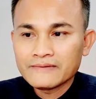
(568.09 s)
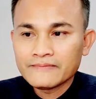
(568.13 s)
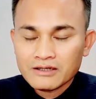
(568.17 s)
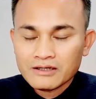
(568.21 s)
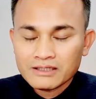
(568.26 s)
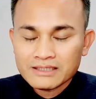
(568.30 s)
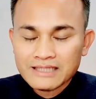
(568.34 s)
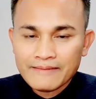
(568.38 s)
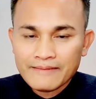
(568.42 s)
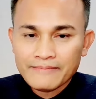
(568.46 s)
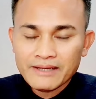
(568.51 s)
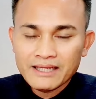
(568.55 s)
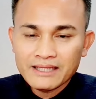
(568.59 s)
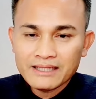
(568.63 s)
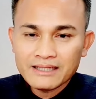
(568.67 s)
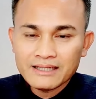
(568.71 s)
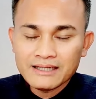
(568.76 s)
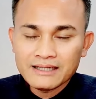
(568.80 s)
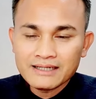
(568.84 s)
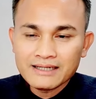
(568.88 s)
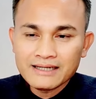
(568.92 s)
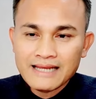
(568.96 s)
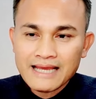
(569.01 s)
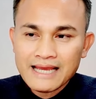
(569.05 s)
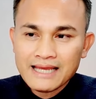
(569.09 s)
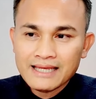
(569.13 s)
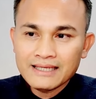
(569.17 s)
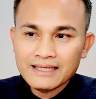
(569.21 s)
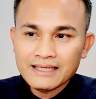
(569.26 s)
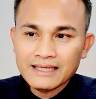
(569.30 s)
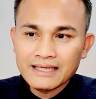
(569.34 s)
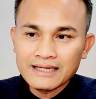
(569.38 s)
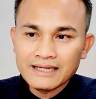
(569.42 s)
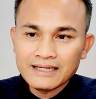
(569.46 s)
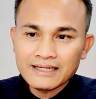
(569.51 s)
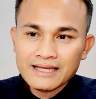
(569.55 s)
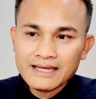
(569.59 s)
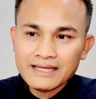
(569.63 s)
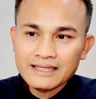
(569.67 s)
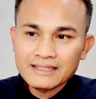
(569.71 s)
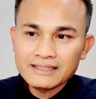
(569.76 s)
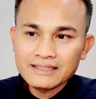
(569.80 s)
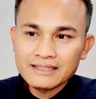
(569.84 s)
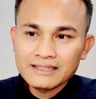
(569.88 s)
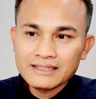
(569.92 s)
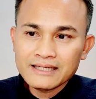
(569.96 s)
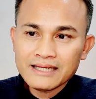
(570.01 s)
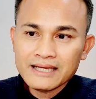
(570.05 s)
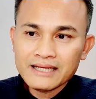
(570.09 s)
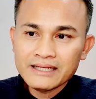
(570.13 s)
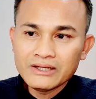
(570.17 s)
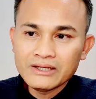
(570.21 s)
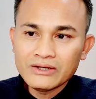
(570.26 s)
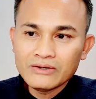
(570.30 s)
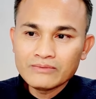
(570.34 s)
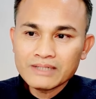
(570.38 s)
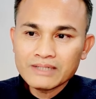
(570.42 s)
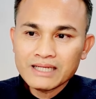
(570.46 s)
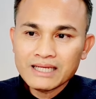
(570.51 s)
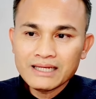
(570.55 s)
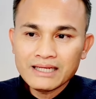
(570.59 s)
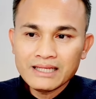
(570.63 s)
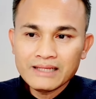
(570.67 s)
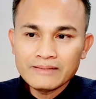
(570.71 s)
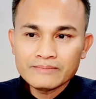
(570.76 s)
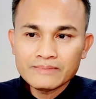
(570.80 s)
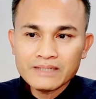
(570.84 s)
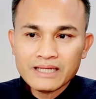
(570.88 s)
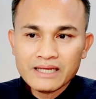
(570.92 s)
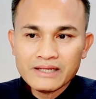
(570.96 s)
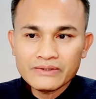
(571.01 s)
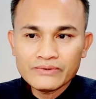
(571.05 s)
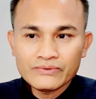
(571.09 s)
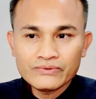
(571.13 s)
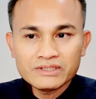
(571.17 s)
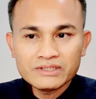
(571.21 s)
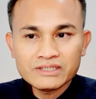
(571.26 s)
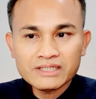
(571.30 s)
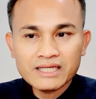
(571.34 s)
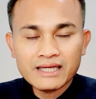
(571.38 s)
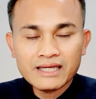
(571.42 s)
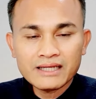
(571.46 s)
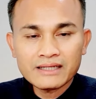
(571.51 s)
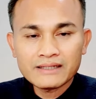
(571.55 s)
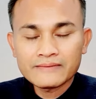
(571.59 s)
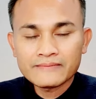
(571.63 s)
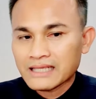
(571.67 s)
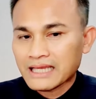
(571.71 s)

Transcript: ก็ทำให้เกิดได้เห็นได้ยินได้ดมได้ลิ้มได้รู้แจ้ง